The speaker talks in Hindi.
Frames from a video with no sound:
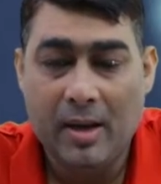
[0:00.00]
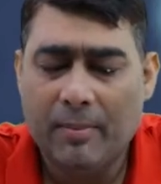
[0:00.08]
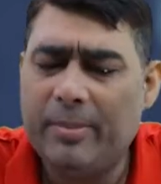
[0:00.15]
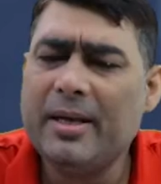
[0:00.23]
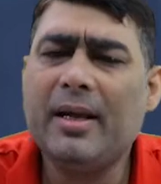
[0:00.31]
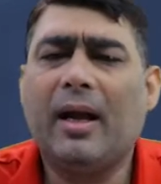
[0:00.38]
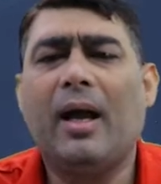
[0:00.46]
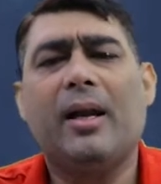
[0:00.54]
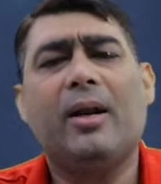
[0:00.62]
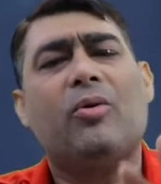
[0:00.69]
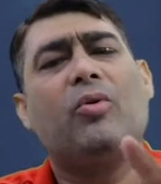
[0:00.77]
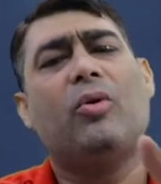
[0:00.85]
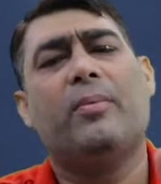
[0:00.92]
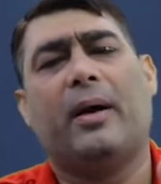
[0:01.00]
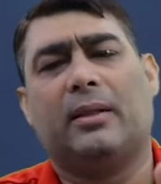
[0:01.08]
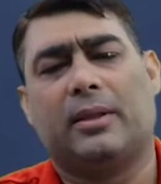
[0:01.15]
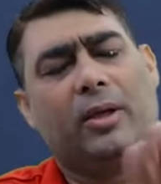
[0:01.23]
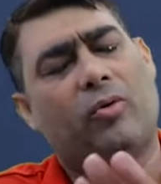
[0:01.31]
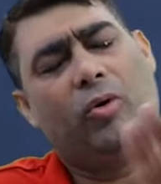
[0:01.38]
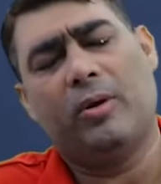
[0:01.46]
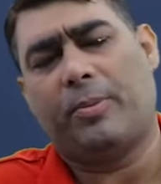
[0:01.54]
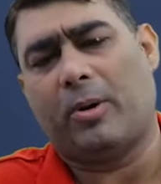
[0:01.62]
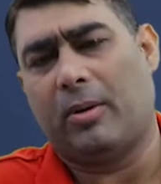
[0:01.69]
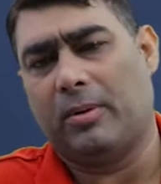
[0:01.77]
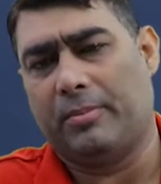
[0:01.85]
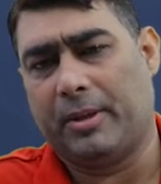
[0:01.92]
बी ने कहा अरे कोई बात नहीं कोई
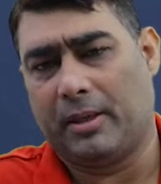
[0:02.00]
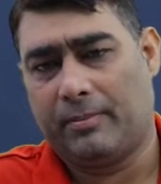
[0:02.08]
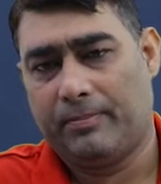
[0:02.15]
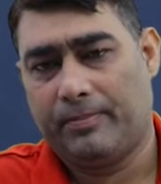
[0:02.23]
प्रॉब्लम नहीं